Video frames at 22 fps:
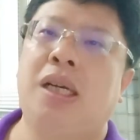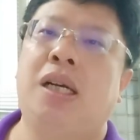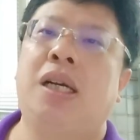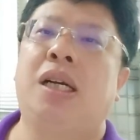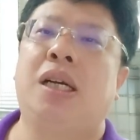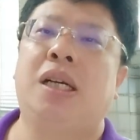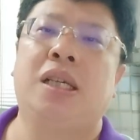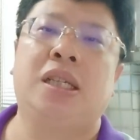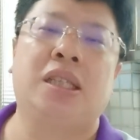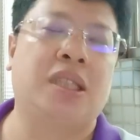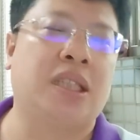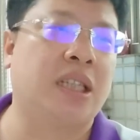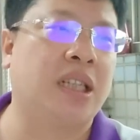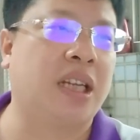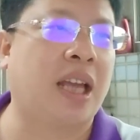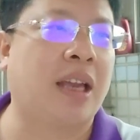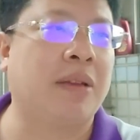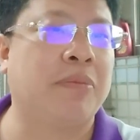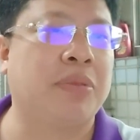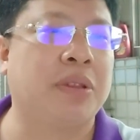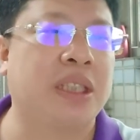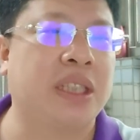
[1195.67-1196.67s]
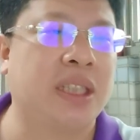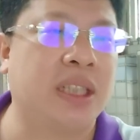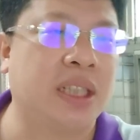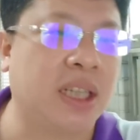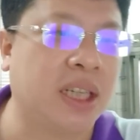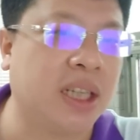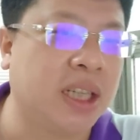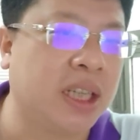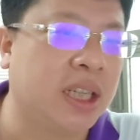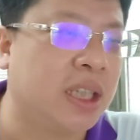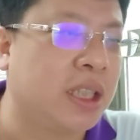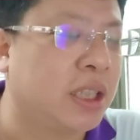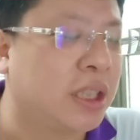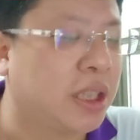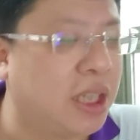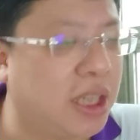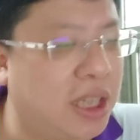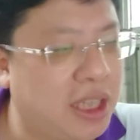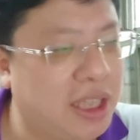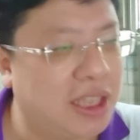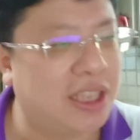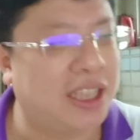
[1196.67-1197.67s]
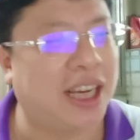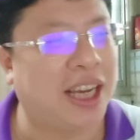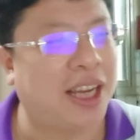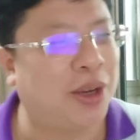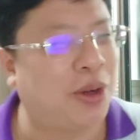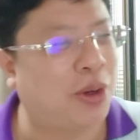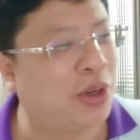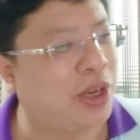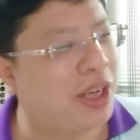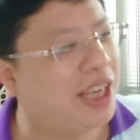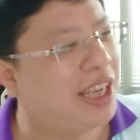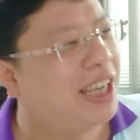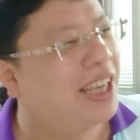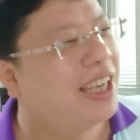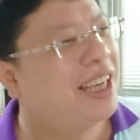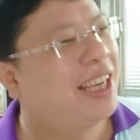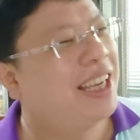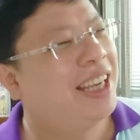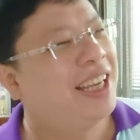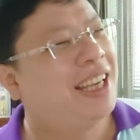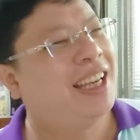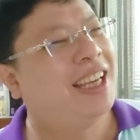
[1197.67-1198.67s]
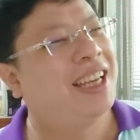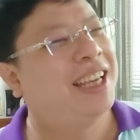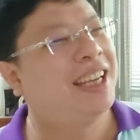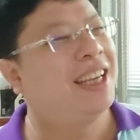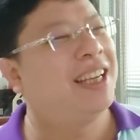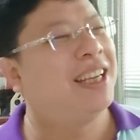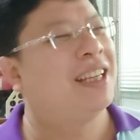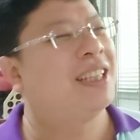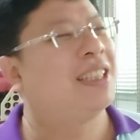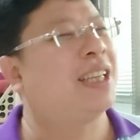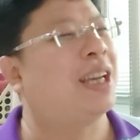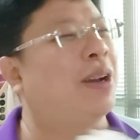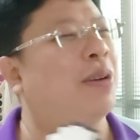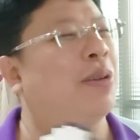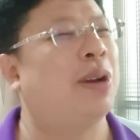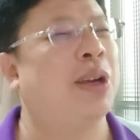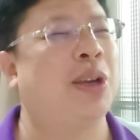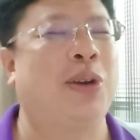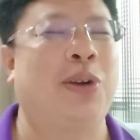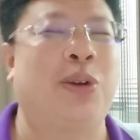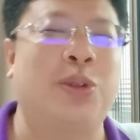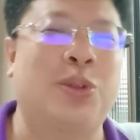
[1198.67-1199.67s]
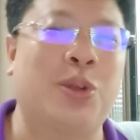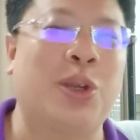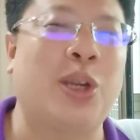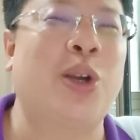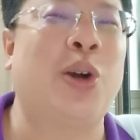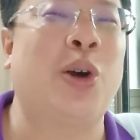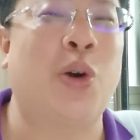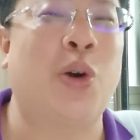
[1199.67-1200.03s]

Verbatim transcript: 啊，一切来不及了，所以才会。才会有最